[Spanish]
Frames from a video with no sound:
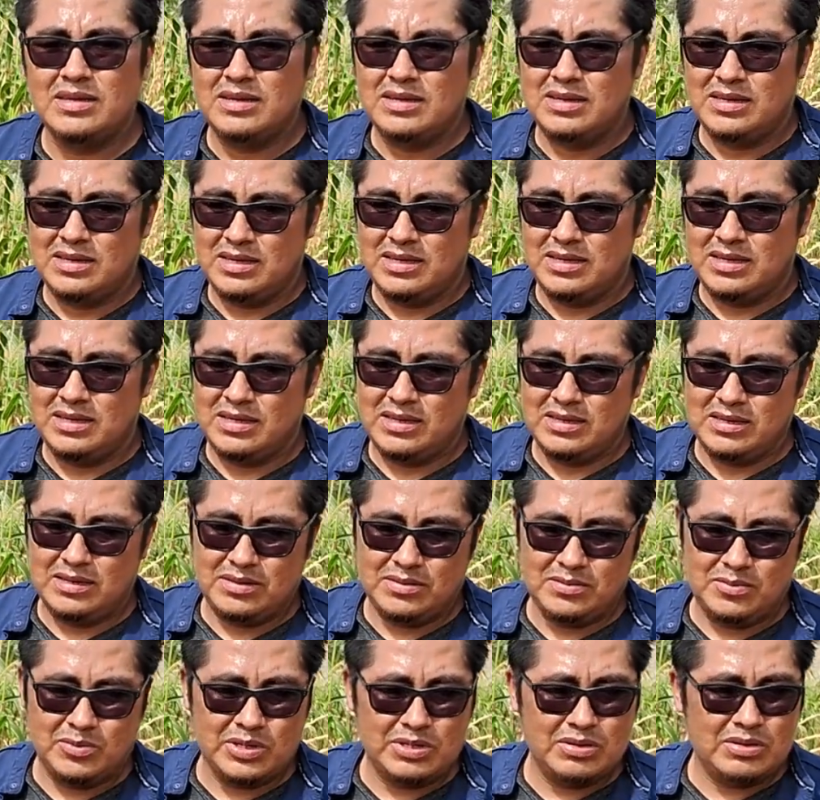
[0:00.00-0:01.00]
y
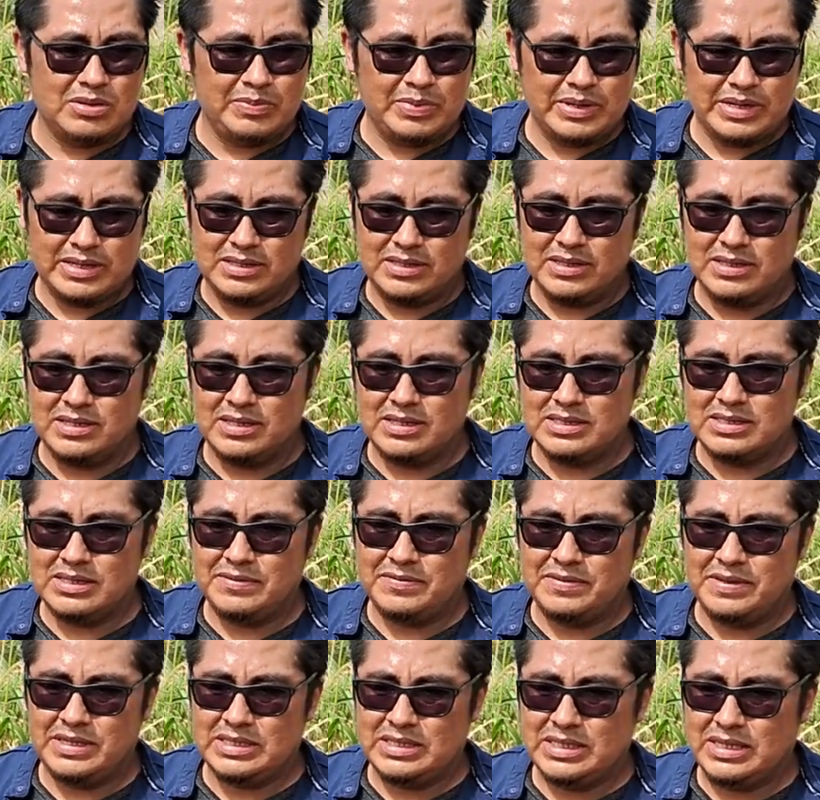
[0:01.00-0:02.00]
bueno, a partir de esa
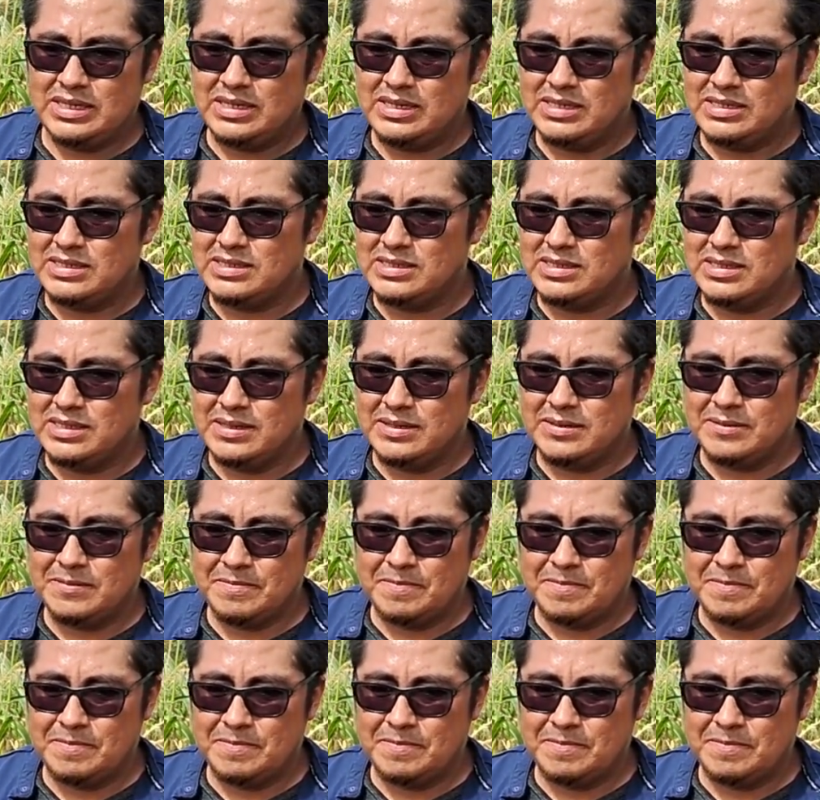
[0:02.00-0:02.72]
fecha este,